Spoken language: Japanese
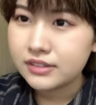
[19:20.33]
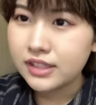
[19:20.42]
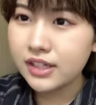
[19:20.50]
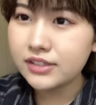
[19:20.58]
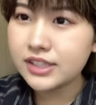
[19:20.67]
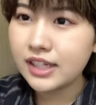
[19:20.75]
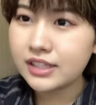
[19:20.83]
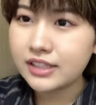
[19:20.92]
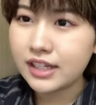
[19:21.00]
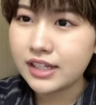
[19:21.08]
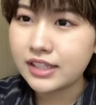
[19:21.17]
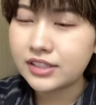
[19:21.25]
キャロンさん
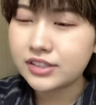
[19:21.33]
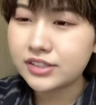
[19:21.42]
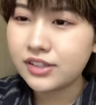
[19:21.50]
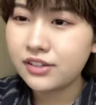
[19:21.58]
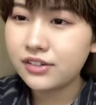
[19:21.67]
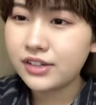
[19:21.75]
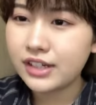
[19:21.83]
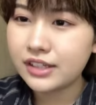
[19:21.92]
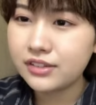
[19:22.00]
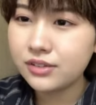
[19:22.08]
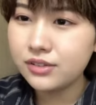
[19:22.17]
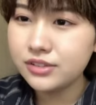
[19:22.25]
ありがとうじゅっこうありが
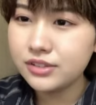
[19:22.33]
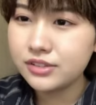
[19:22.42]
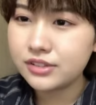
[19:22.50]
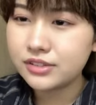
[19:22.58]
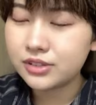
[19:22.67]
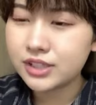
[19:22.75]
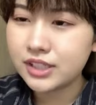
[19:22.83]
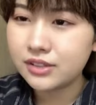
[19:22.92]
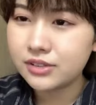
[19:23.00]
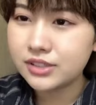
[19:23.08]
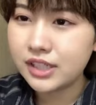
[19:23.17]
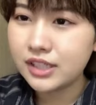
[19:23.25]
とう。こちら
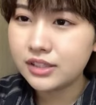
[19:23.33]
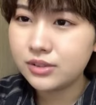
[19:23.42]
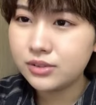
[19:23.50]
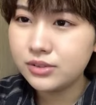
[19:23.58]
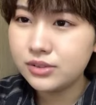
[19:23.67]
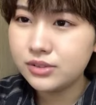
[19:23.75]
こそありがとう。